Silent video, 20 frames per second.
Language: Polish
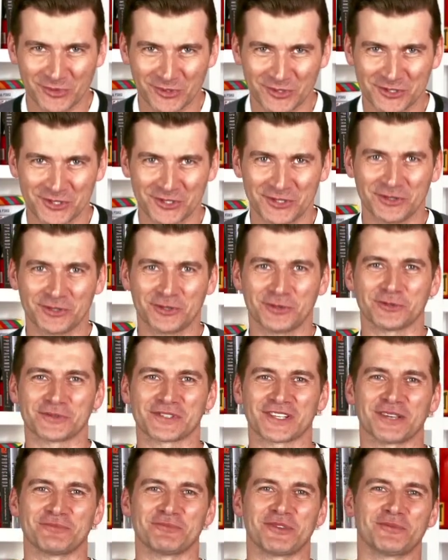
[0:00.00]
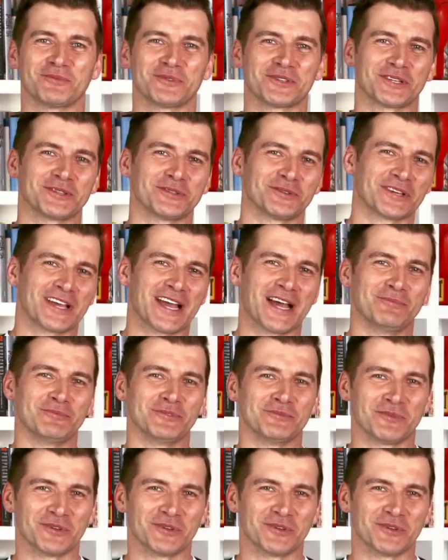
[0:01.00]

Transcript: odcinku zajmiemy się nogami.